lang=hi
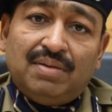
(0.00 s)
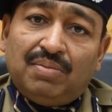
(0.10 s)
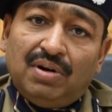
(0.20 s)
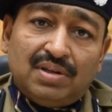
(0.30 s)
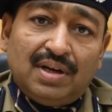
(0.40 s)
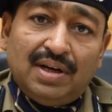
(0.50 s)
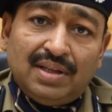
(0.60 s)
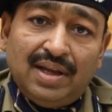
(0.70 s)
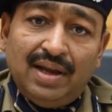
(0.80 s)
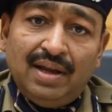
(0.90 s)
हैं बहुत
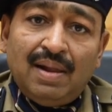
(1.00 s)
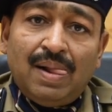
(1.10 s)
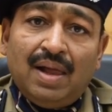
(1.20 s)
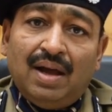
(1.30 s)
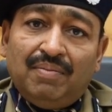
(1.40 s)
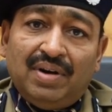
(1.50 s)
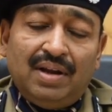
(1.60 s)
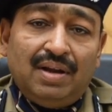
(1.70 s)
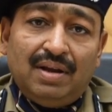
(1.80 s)
गलत है हमने